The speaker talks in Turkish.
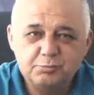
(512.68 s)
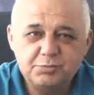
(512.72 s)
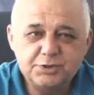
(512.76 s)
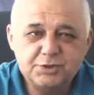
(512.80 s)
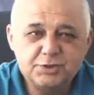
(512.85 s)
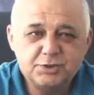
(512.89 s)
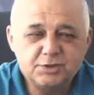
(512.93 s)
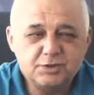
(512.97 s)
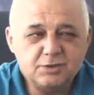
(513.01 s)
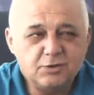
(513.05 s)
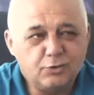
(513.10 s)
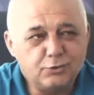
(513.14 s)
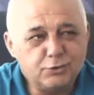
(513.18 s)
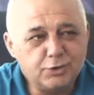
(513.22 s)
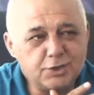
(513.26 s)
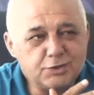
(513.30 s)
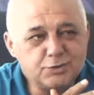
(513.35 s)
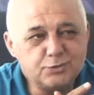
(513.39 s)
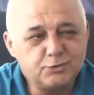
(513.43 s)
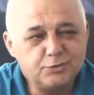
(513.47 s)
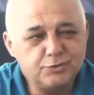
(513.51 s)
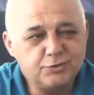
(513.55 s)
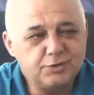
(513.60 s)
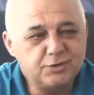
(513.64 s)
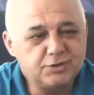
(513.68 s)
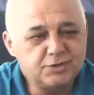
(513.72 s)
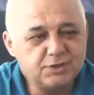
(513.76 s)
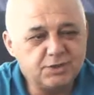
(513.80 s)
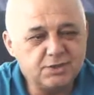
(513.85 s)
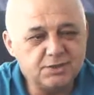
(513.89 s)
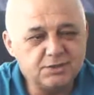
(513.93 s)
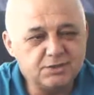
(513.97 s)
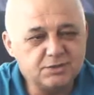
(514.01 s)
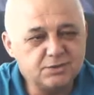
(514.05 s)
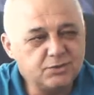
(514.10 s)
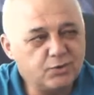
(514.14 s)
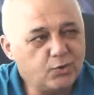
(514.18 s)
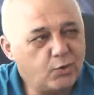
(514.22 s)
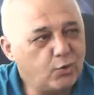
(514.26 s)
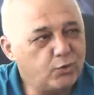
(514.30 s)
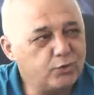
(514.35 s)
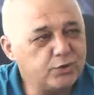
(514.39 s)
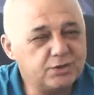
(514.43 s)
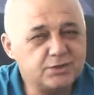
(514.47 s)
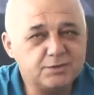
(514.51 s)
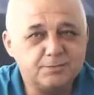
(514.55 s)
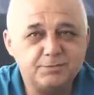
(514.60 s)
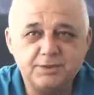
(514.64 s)
biz Honaz'da oynayacağız.
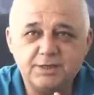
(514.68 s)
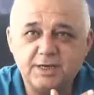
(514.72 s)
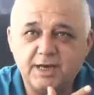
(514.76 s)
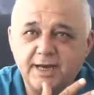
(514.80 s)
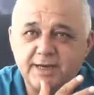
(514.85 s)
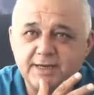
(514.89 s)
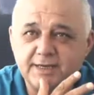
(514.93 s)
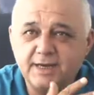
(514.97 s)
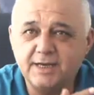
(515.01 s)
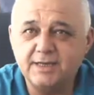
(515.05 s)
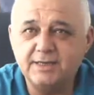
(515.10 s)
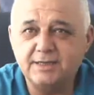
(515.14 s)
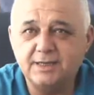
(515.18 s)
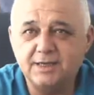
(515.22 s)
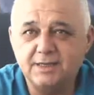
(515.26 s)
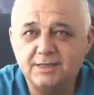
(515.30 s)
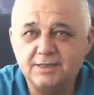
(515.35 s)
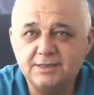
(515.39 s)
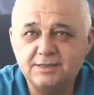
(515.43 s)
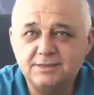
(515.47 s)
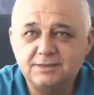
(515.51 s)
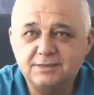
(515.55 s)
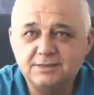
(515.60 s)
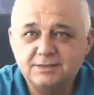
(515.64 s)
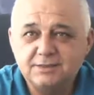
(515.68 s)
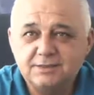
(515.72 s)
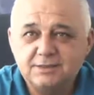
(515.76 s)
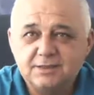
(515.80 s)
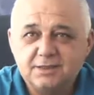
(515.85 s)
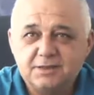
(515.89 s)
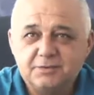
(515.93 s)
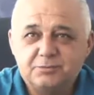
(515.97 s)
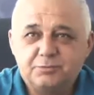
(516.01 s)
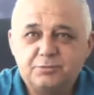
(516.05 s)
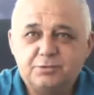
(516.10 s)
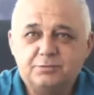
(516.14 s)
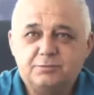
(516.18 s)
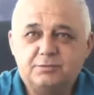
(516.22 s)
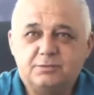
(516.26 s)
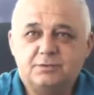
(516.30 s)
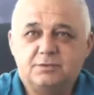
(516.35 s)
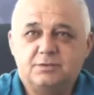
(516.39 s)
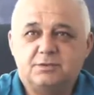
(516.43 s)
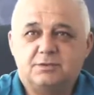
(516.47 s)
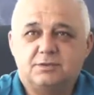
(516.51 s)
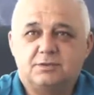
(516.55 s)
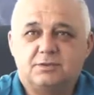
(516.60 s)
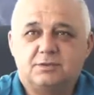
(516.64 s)
Honaz bir renk gelir. Bu... Deniz